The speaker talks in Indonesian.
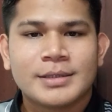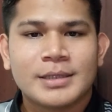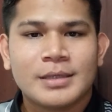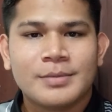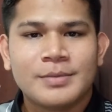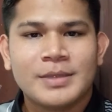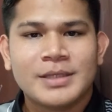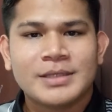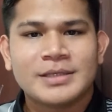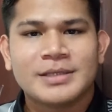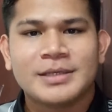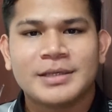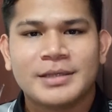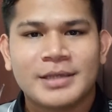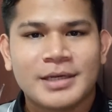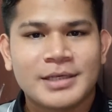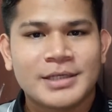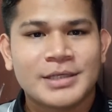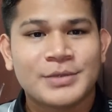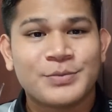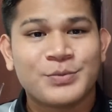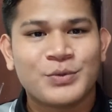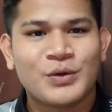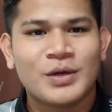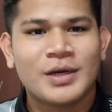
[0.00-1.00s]
Selamat sejahtera
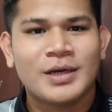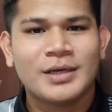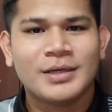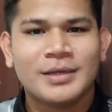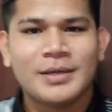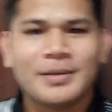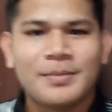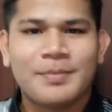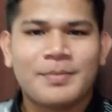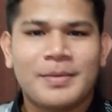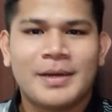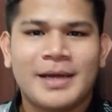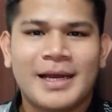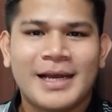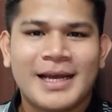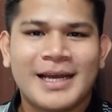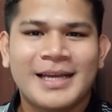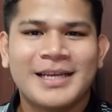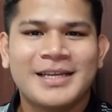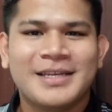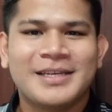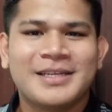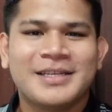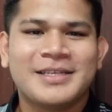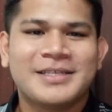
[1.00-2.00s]
semua. Pada
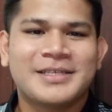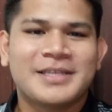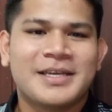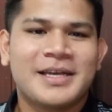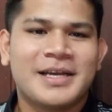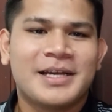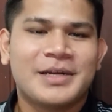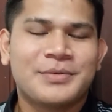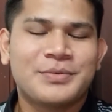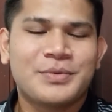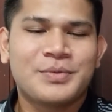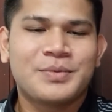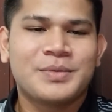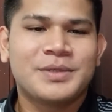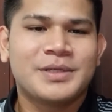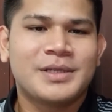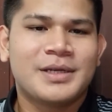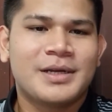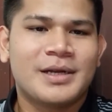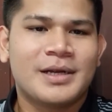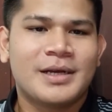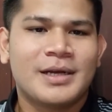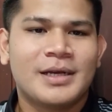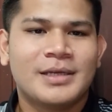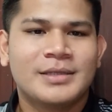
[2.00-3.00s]
kali ini saya akan
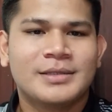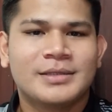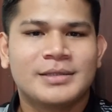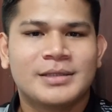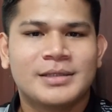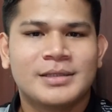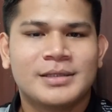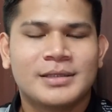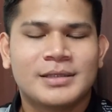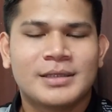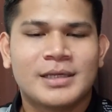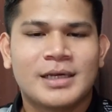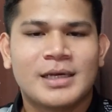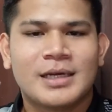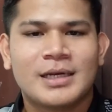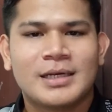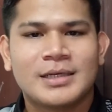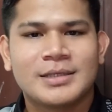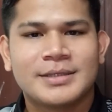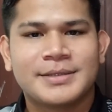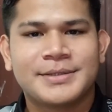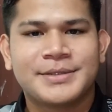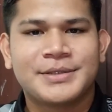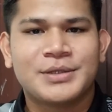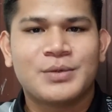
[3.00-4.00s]
membicarakan
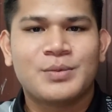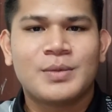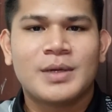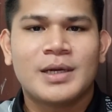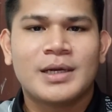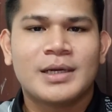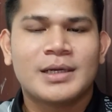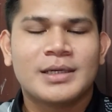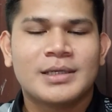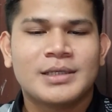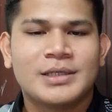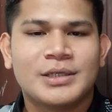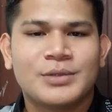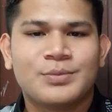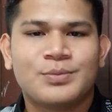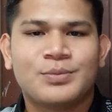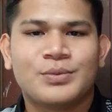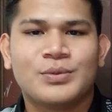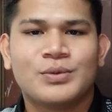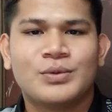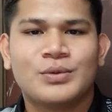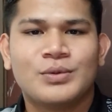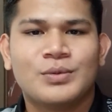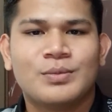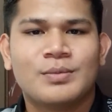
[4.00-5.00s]
tentang sejauh manakah
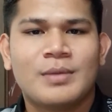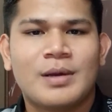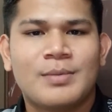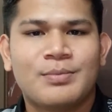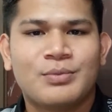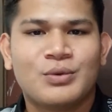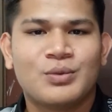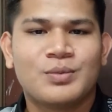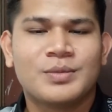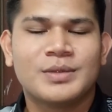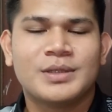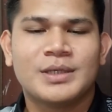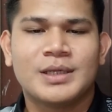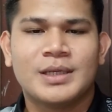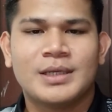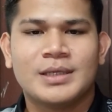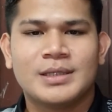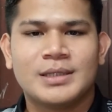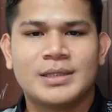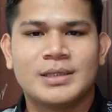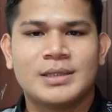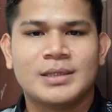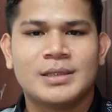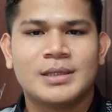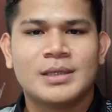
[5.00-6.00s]
Jepun mampu menjadi
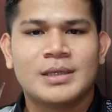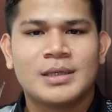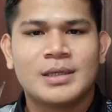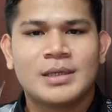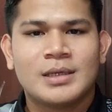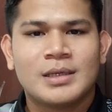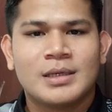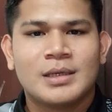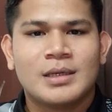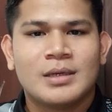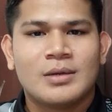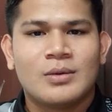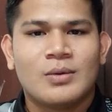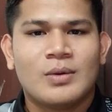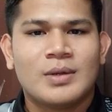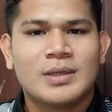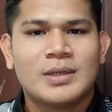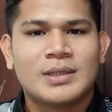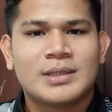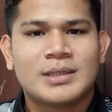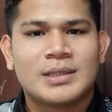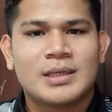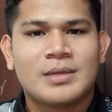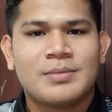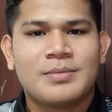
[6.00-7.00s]

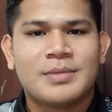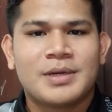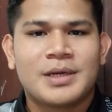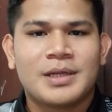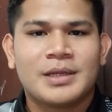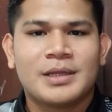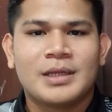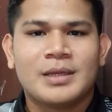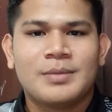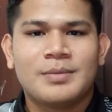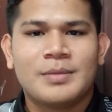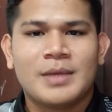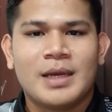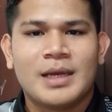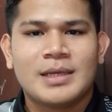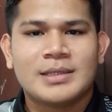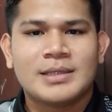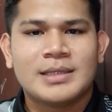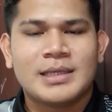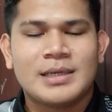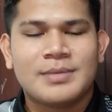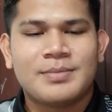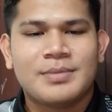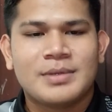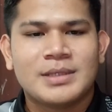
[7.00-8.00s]
kuasa maritim di
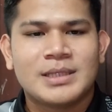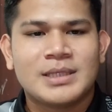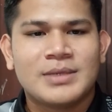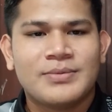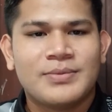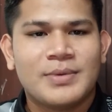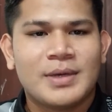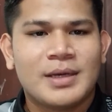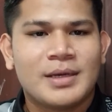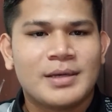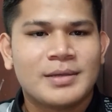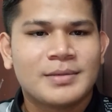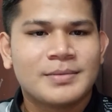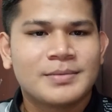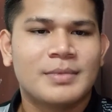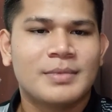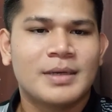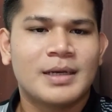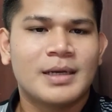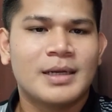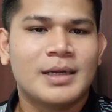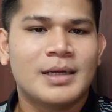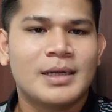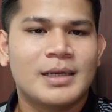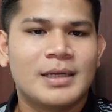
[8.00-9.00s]
Asia Pasifik.
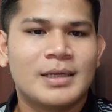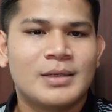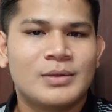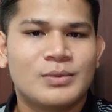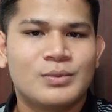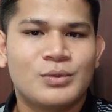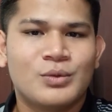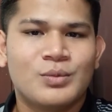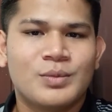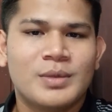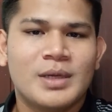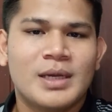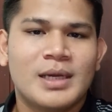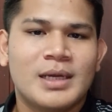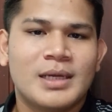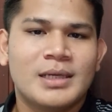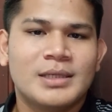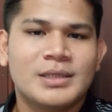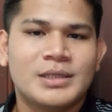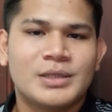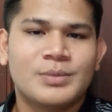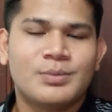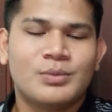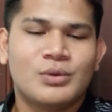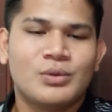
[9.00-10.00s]
Pada umumnya
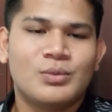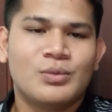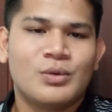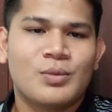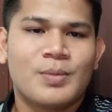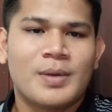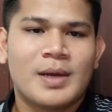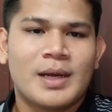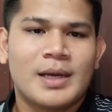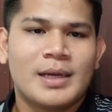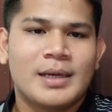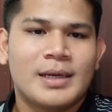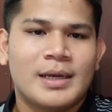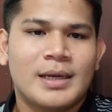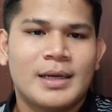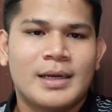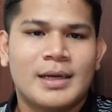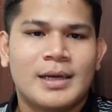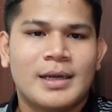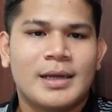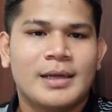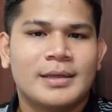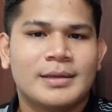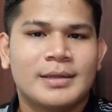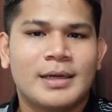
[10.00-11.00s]
Jepun merupakan
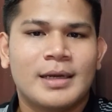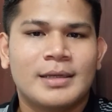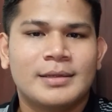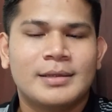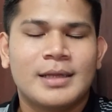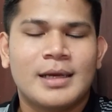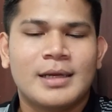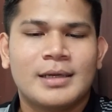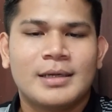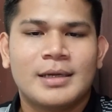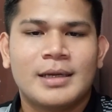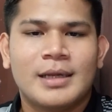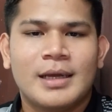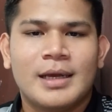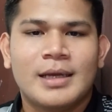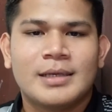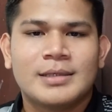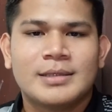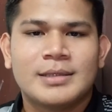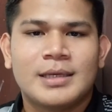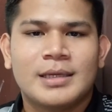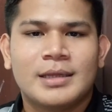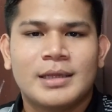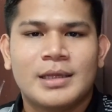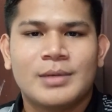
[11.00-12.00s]
negara yang terletak di
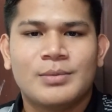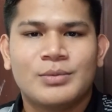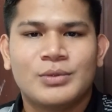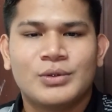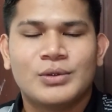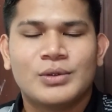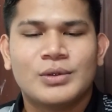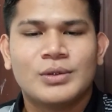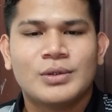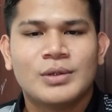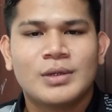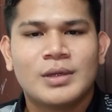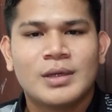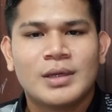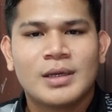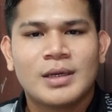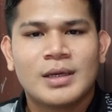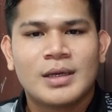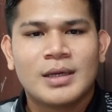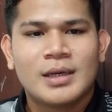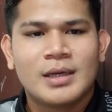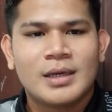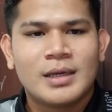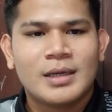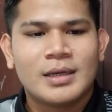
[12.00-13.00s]
Asia Timur
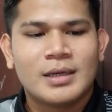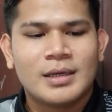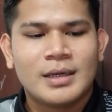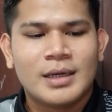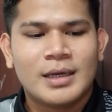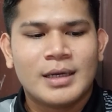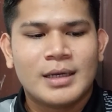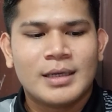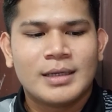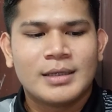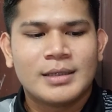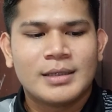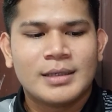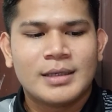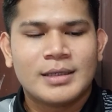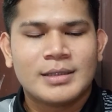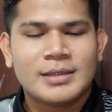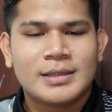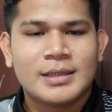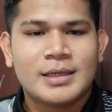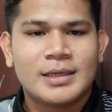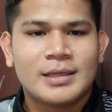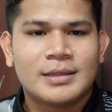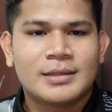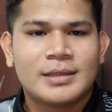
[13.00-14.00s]
dan dari
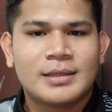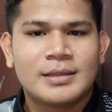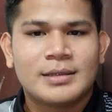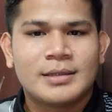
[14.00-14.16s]
segi